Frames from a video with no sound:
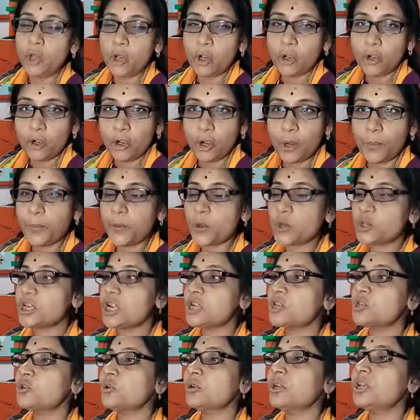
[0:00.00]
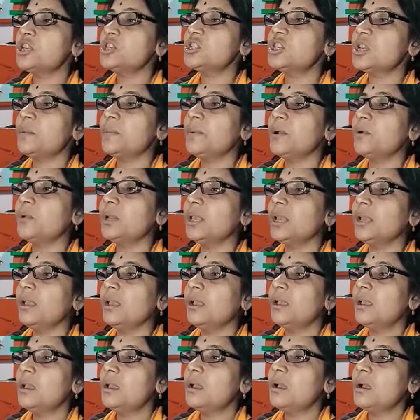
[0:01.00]
দক্ষ প্রশাসক হিসেবে উনি
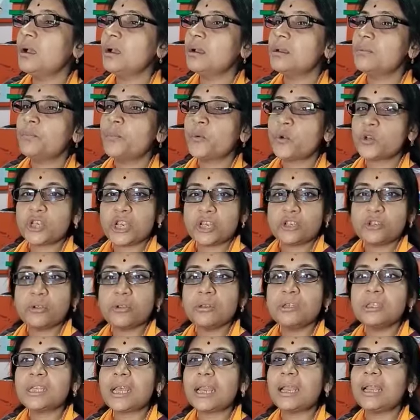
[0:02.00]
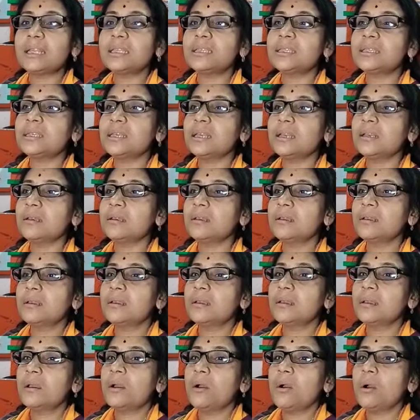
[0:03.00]
প্রশাসন চালাচ্ছেন
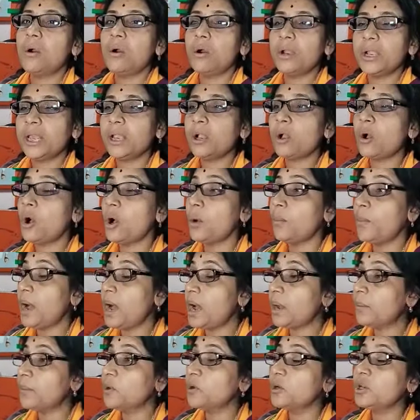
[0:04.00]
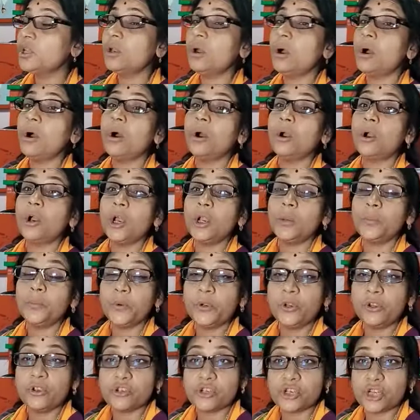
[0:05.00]
অনেক অভাবনীয়
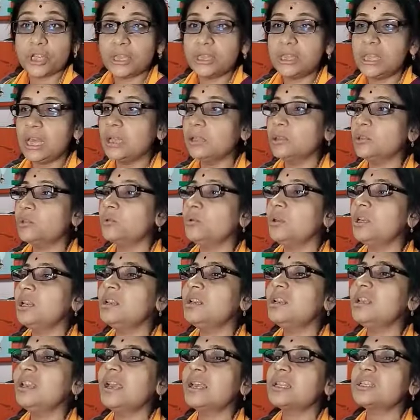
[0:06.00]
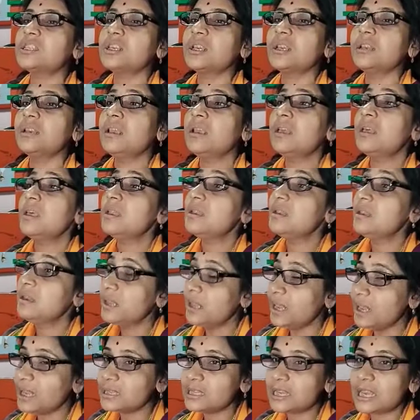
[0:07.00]
অকল্পনীয় সিদ্ধান্ত উনি নিয়েছেন
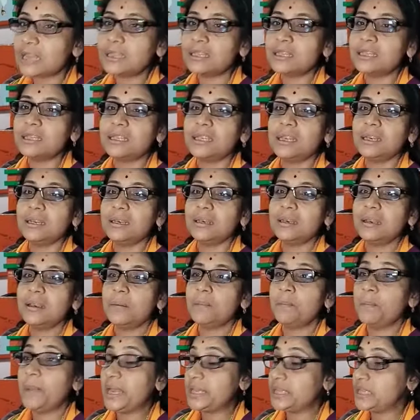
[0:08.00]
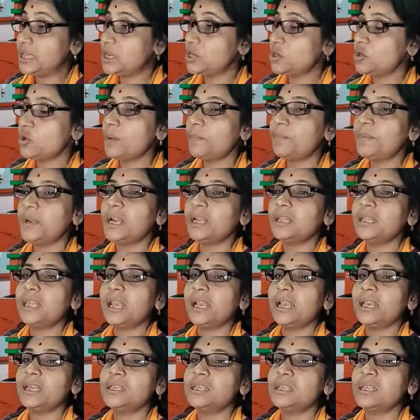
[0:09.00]
নিয়ে যাচ্ছেন বাজেটও আপনারা
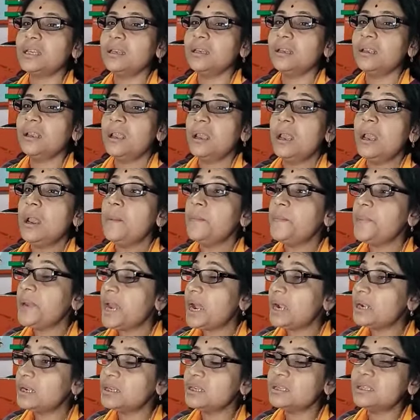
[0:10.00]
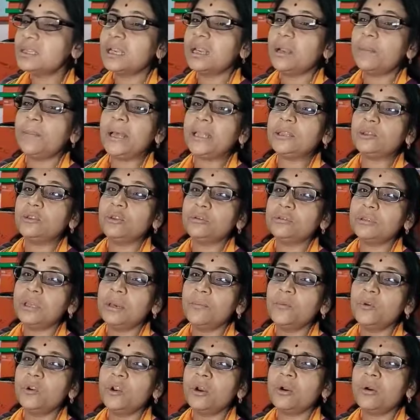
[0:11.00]
দেখেছেন পিআরটিসিকে
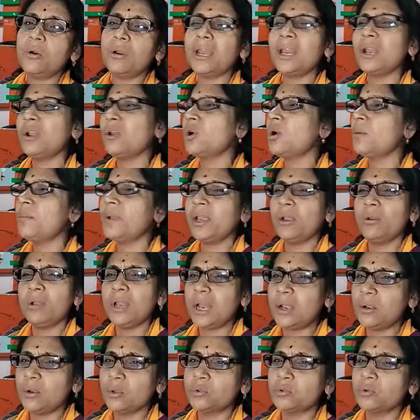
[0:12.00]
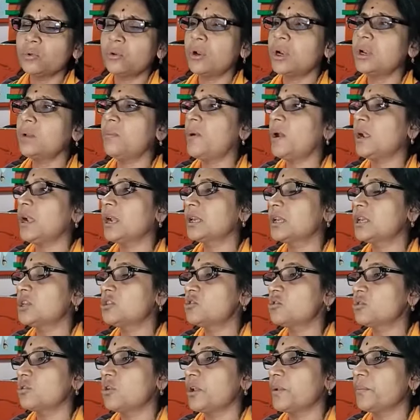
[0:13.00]
বাধ্যতামূলক করে এরকম এগুলি আর নতুন করে বলার
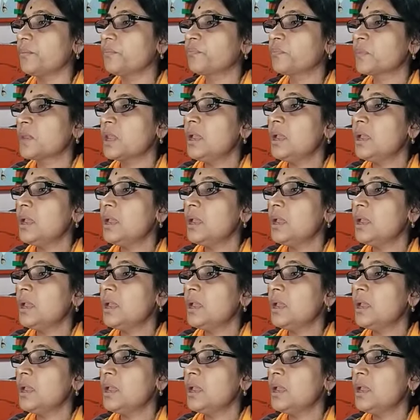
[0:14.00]
কিছু নয়